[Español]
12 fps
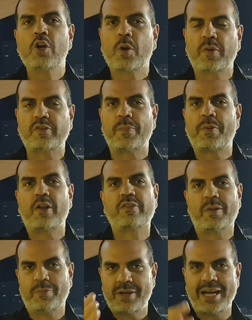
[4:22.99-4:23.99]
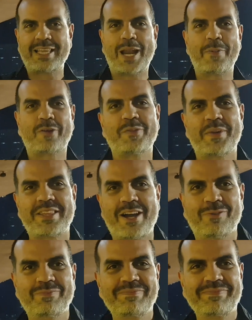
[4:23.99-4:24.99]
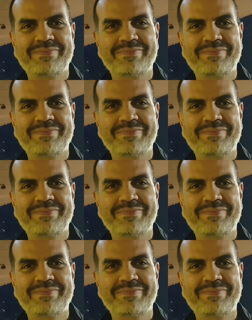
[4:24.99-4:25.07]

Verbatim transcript: como siempre lo hacemos. Hasta la próxima, chao.